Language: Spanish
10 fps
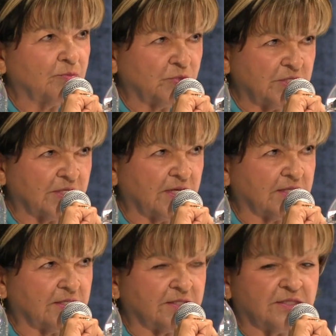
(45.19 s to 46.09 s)
Muchas
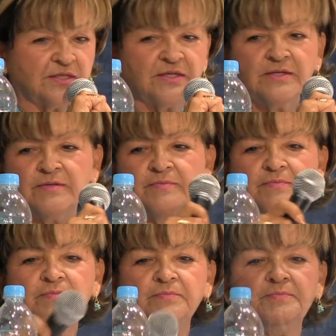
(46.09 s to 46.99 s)
gracias.
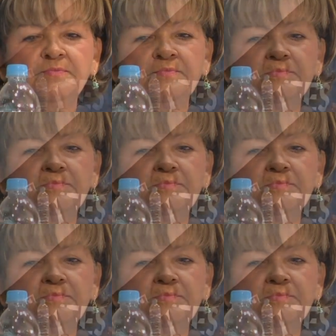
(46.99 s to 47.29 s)
Gracias,